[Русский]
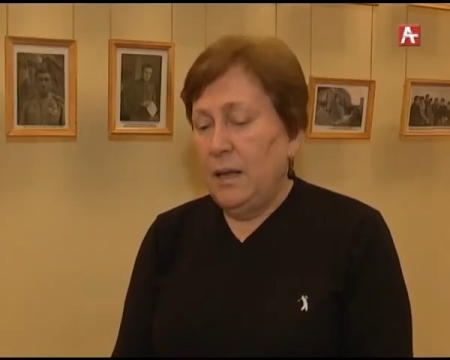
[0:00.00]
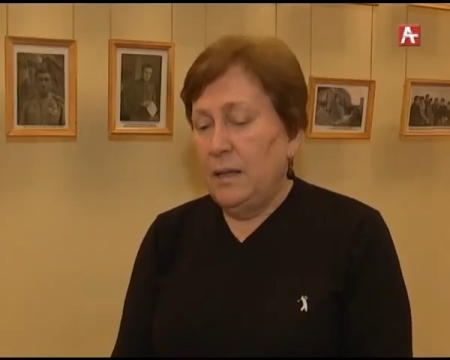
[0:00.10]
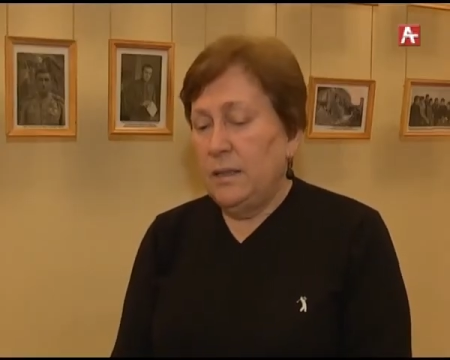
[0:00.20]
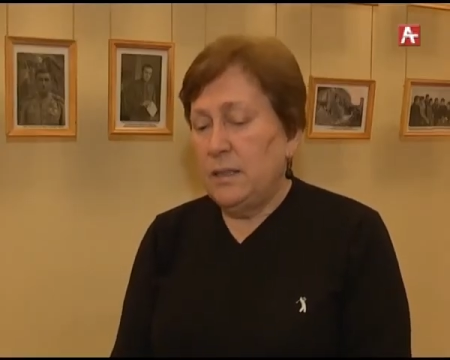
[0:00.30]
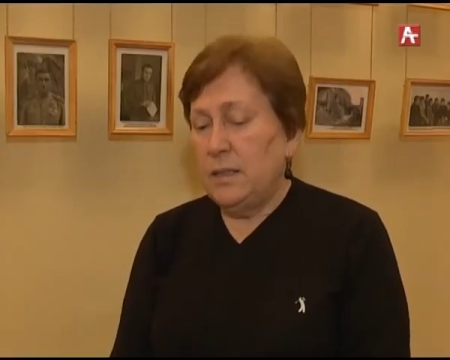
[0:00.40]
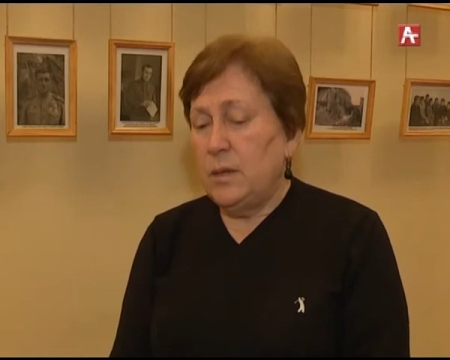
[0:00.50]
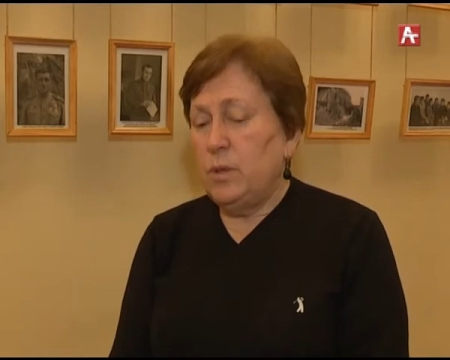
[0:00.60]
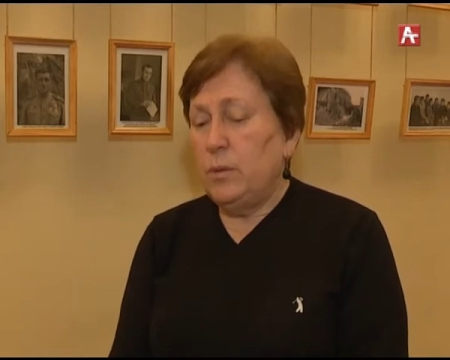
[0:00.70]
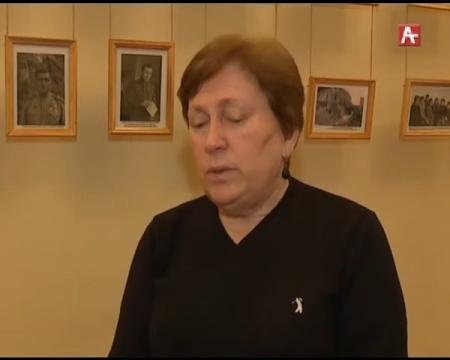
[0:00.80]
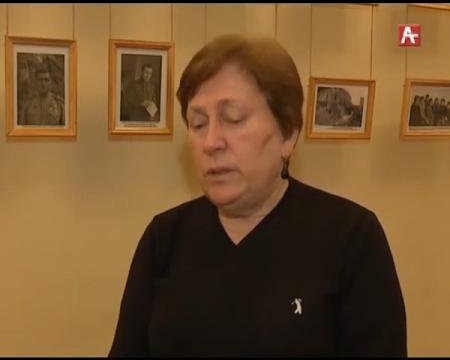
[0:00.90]
Наш
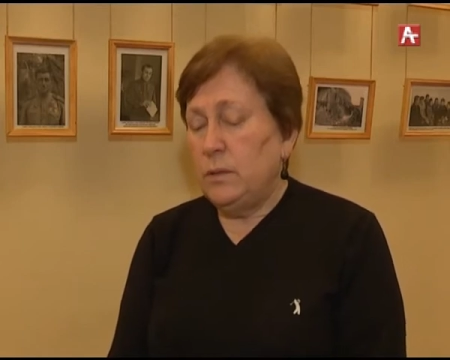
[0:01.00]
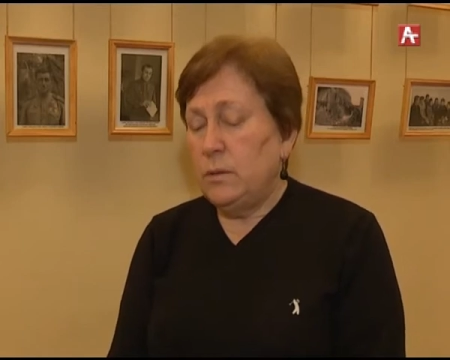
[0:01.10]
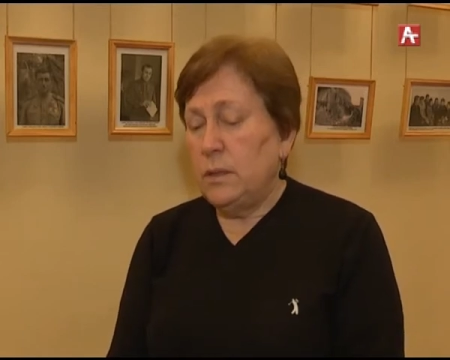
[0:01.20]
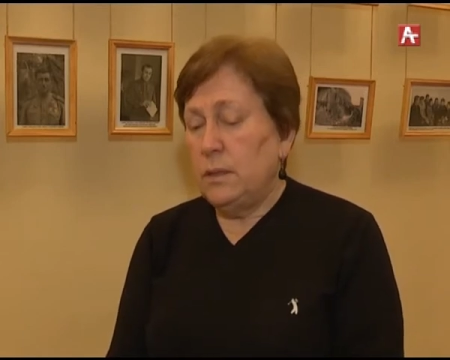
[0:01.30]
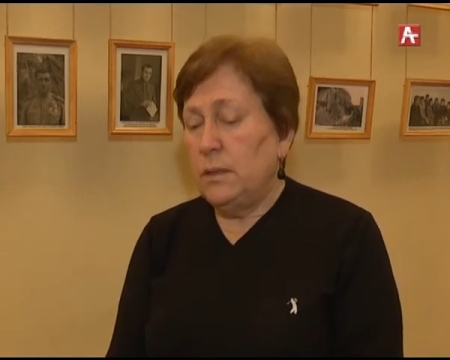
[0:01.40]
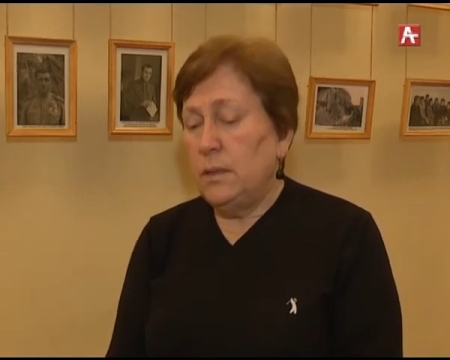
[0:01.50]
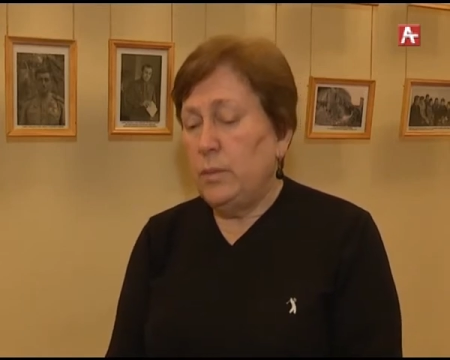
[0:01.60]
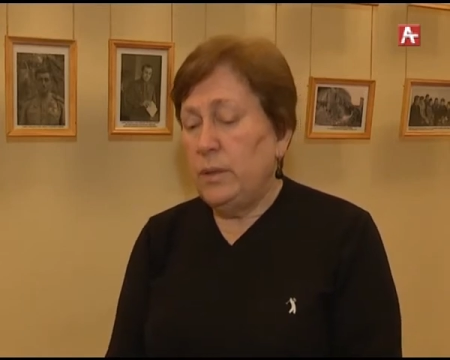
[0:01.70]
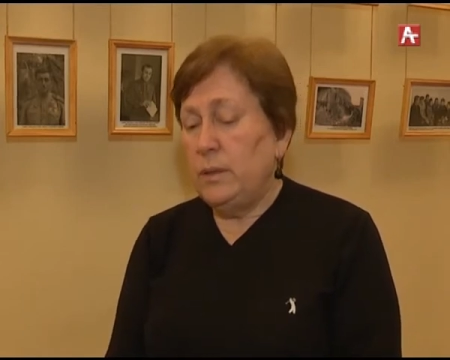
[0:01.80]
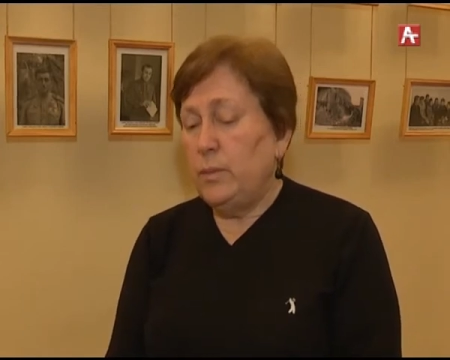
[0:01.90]
замкомбат Руслан
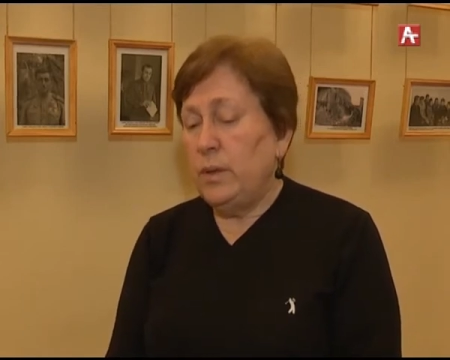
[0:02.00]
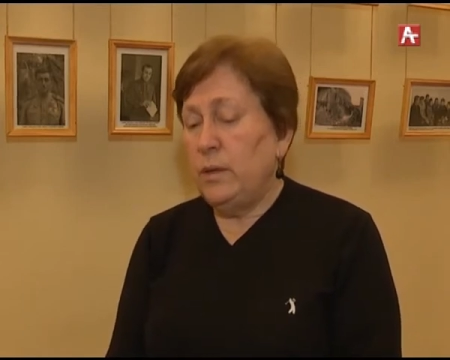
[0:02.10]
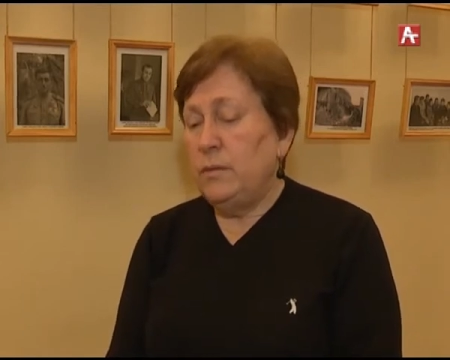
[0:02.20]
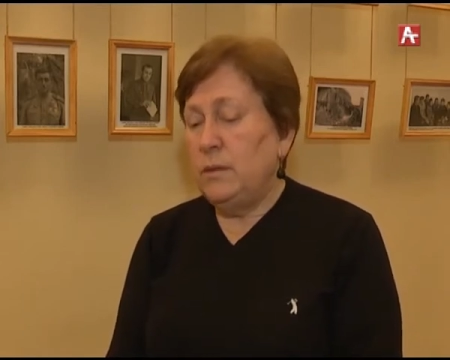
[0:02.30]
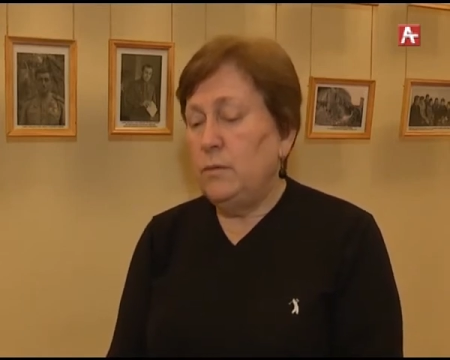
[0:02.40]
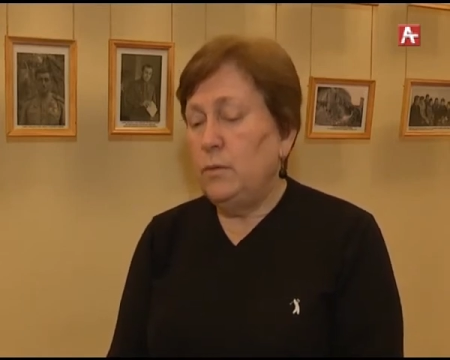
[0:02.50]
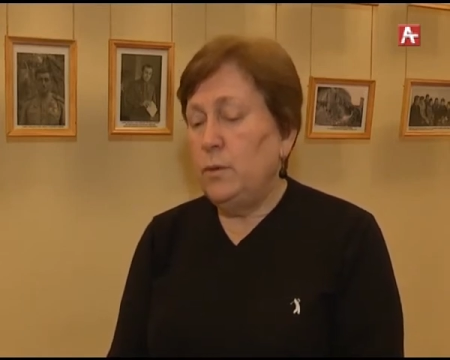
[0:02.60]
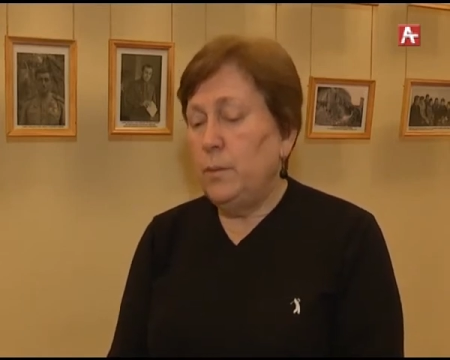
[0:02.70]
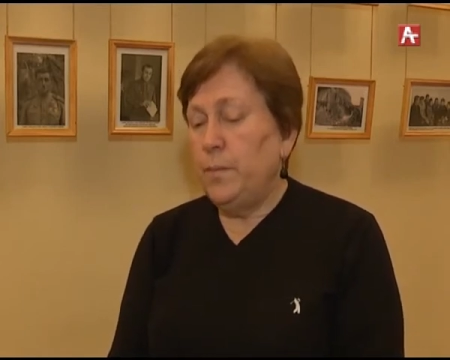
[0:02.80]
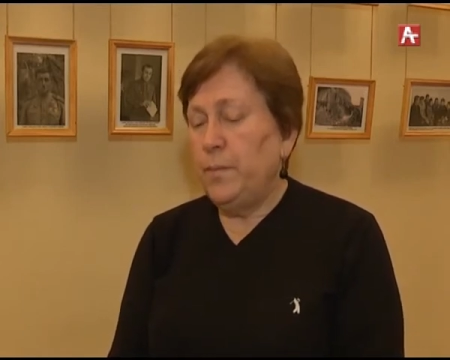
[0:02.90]
Халбад отправил
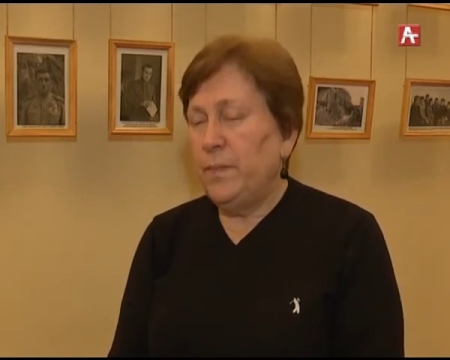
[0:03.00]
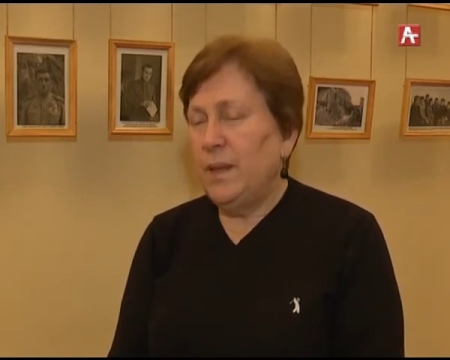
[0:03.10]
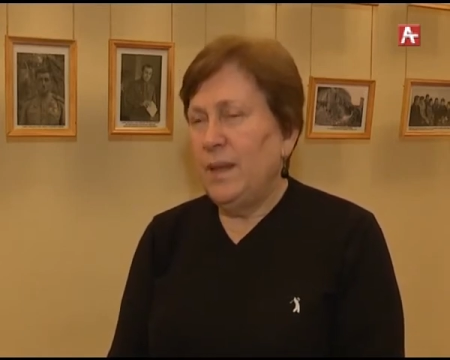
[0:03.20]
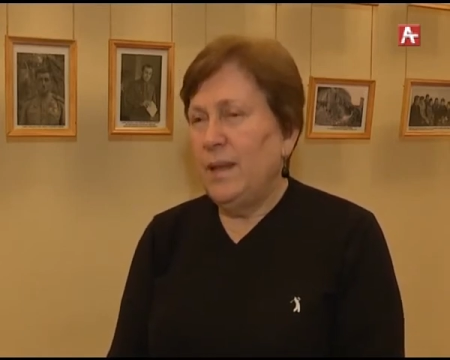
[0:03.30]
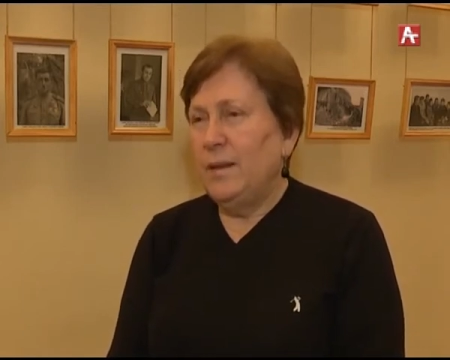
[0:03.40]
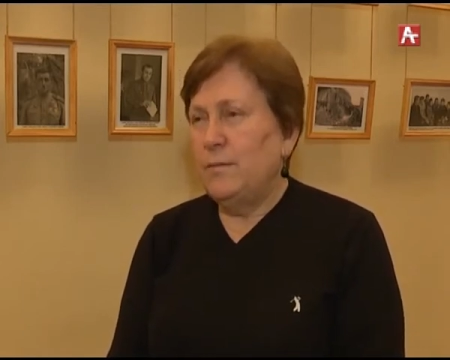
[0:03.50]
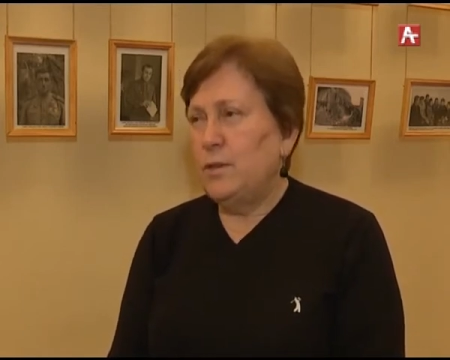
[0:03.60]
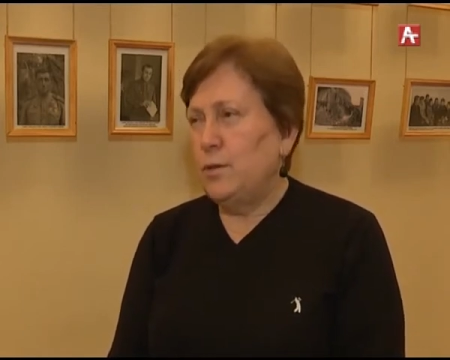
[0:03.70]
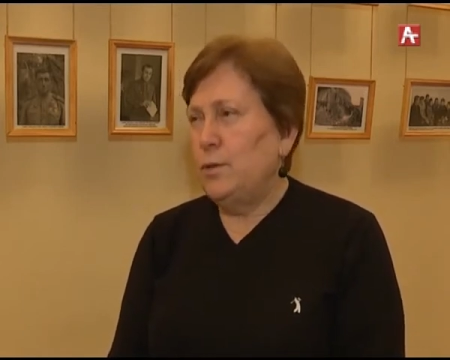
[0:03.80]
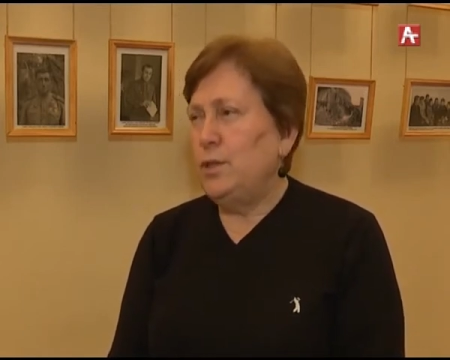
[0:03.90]
его в
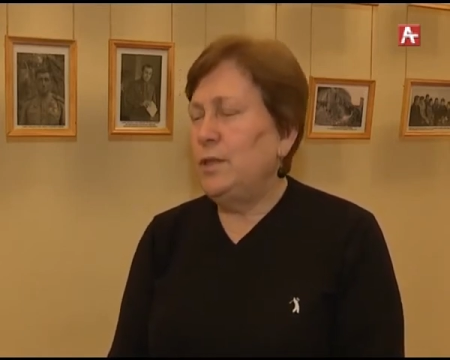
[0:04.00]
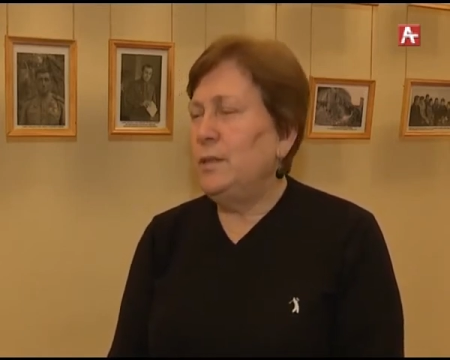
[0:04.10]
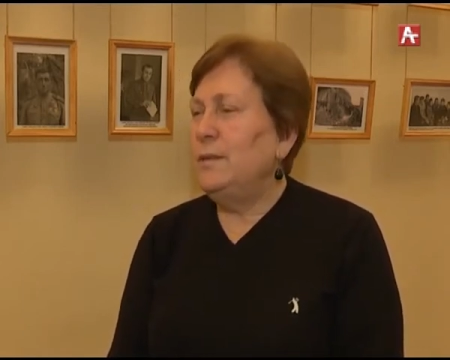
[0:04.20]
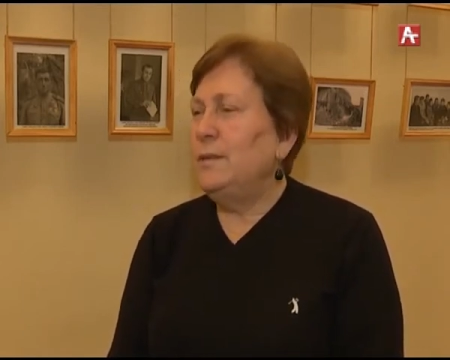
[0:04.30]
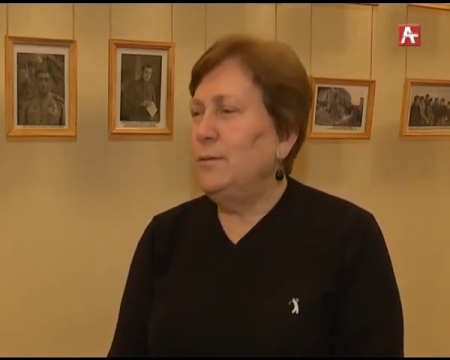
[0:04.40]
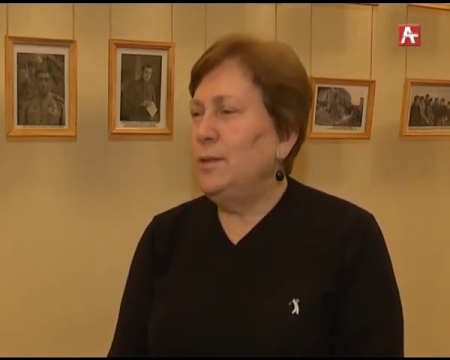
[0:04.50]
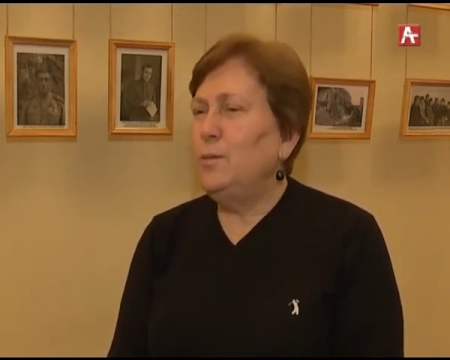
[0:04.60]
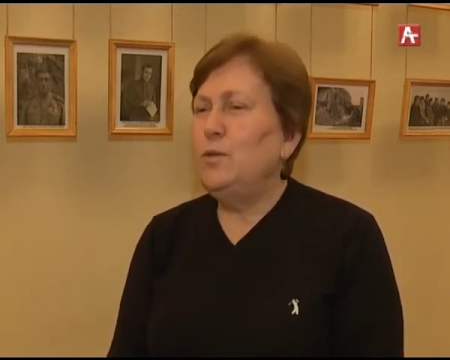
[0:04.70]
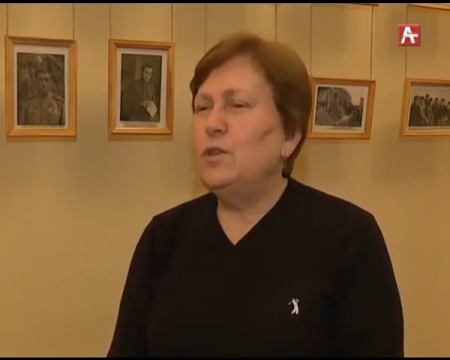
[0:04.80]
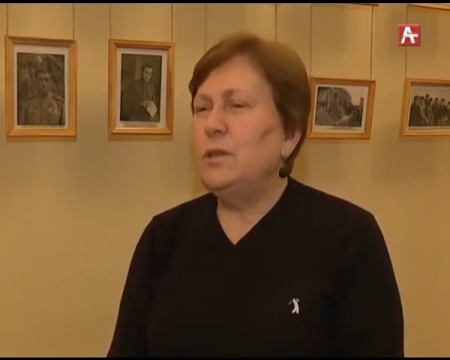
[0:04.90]
Сочи, ну,
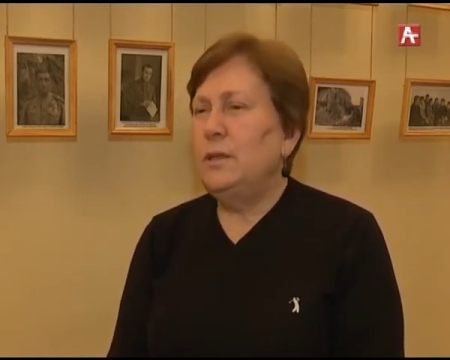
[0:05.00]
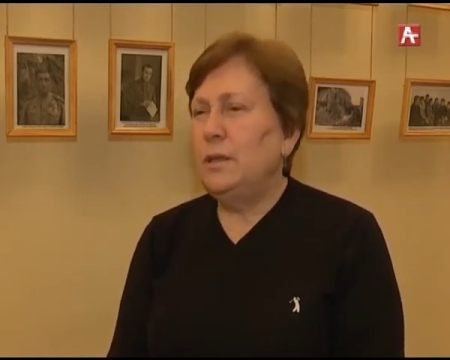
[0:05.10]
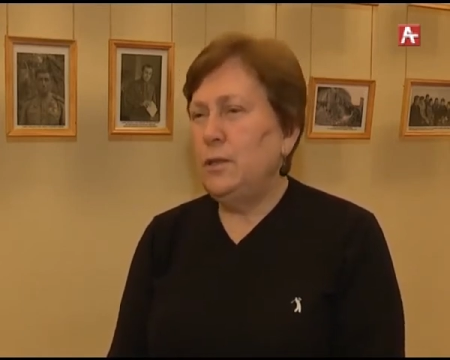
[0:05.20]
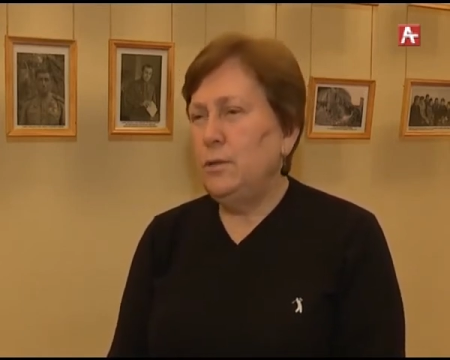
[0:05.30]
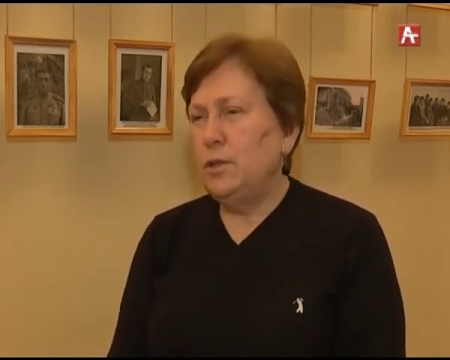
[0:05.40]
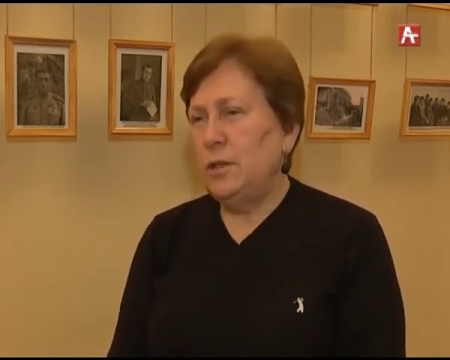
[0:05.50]
немножко отдохнешь